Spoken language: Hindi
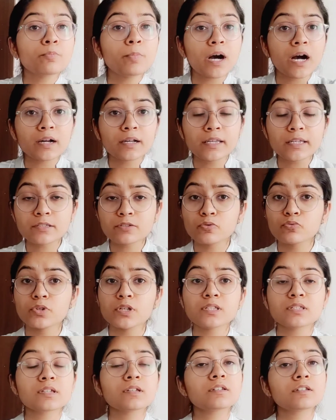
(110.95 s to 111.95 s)
बाकी
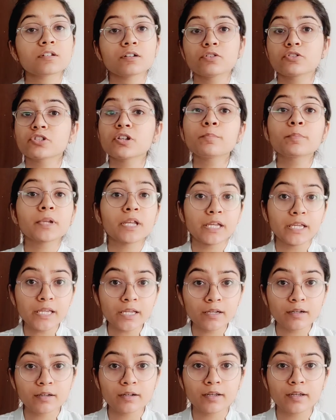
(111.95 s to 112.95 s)
स्टूडेंट्स इंटर्नशिप नहीं
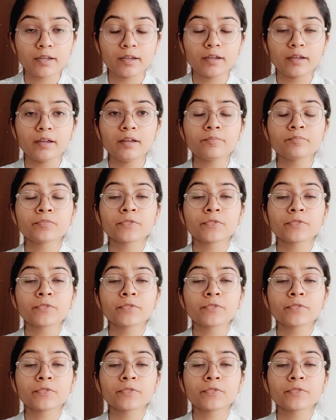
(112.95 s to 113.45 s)
कर रहे हैं